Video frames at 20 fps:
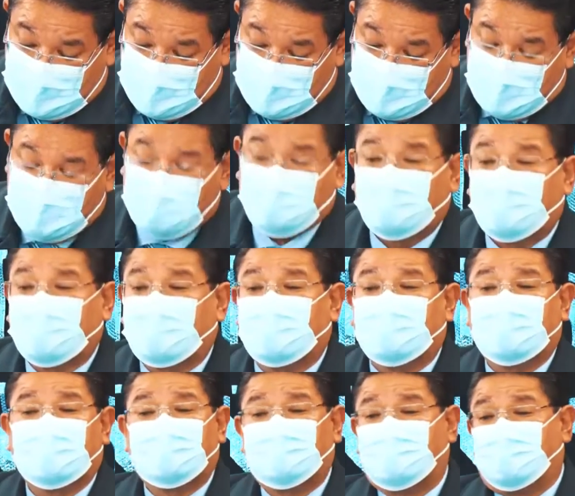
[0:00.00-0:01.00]
y esto
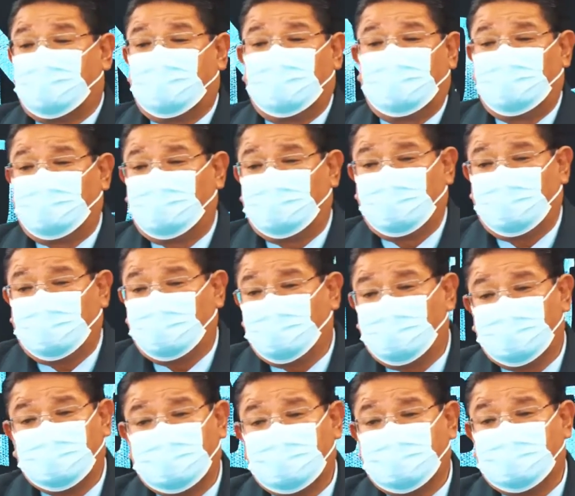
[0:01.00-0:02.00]
hay que decirlo,
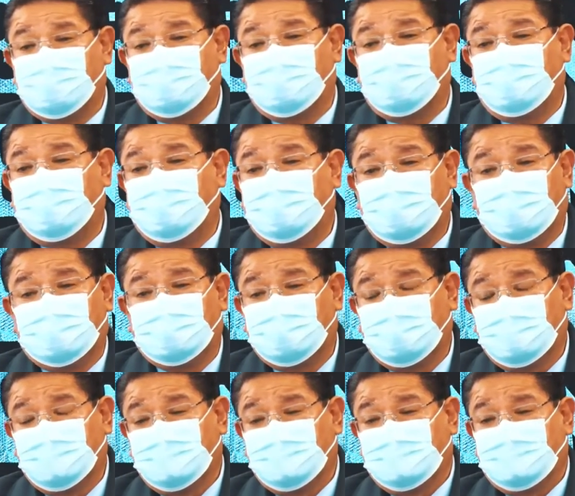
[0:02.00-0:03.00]
cuando hay
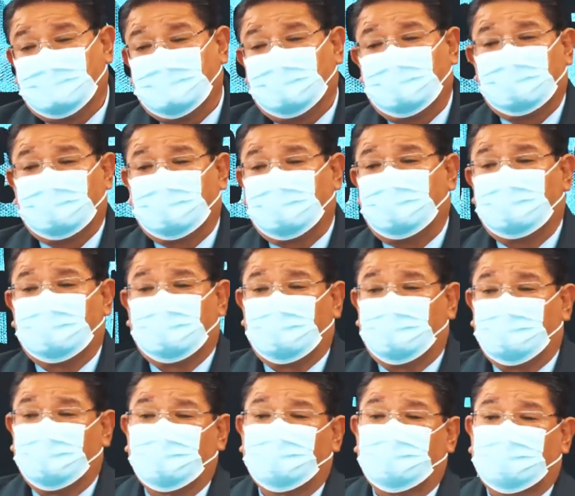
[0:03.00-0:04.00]
sensibilidad desde
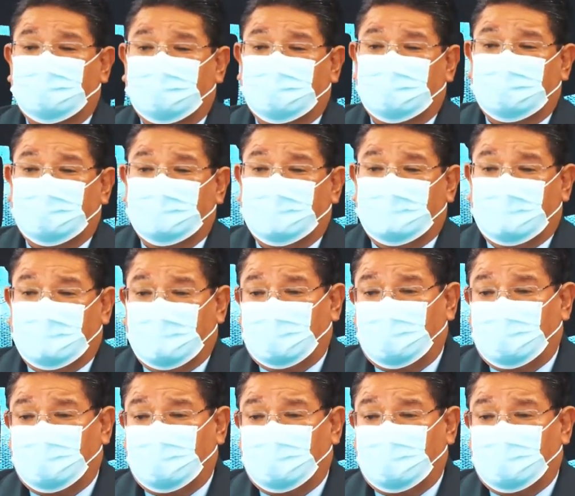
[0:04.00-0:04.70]
quienes las cosas pueden ser